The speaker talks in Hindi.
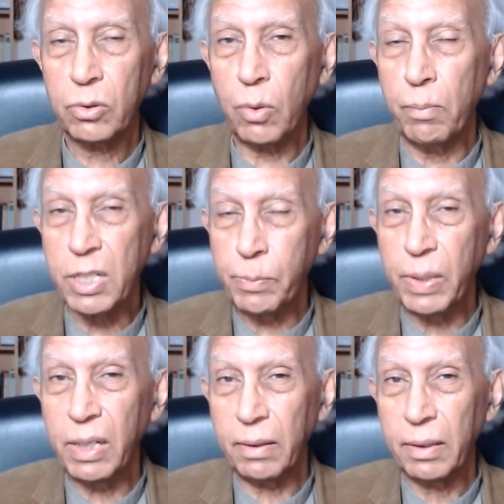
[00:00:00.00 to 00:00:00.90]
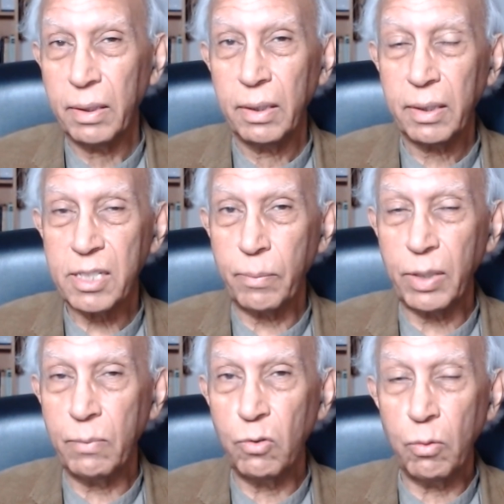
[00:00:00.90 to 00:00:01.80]
तो मजहबी किस्म
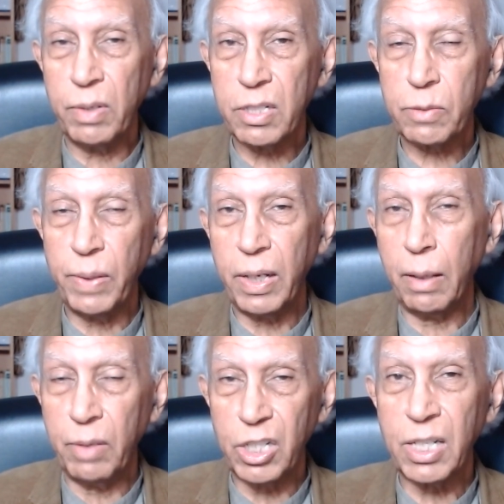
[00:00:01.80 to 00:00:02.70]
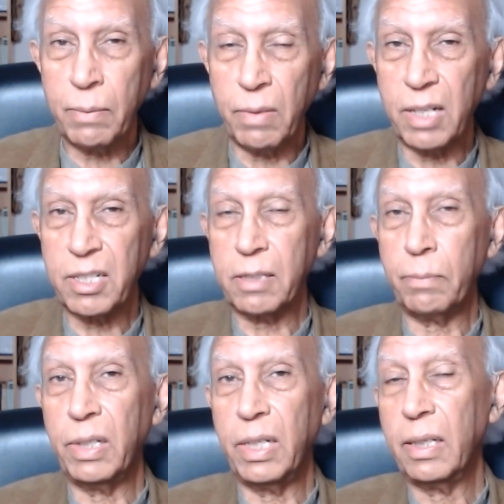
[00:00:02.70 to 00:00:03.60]
की मूवमेंट्स में हमेशा
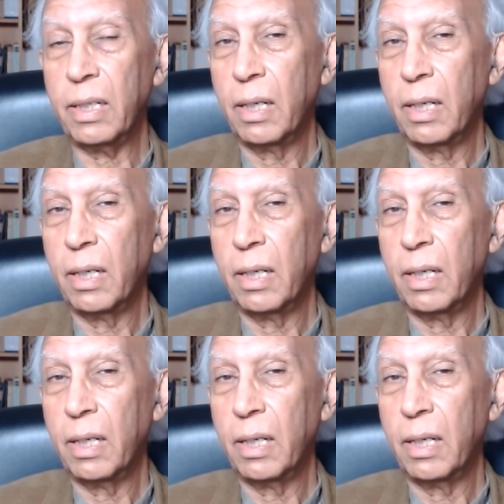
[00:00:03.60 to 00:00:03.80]
मार्क्सिज्म ने